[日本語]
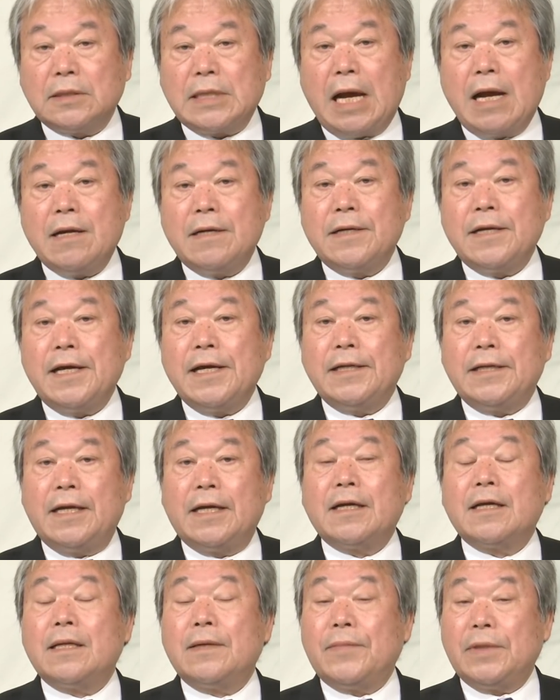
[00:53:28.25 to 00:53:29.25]
考え
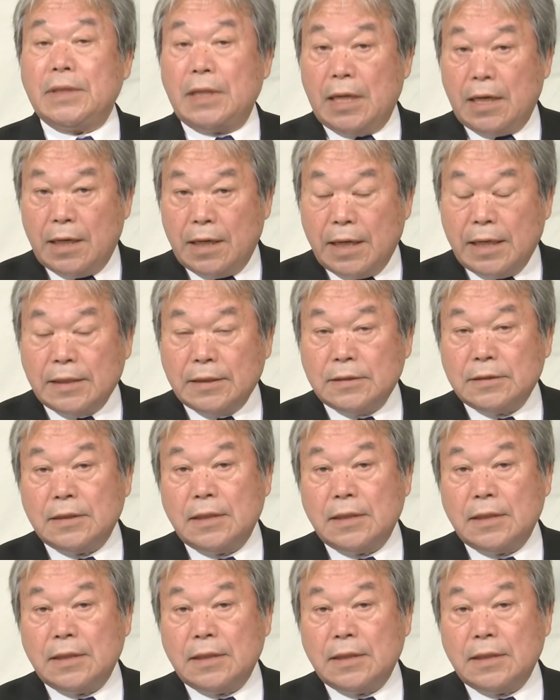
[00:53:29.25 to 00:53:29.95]
なければならない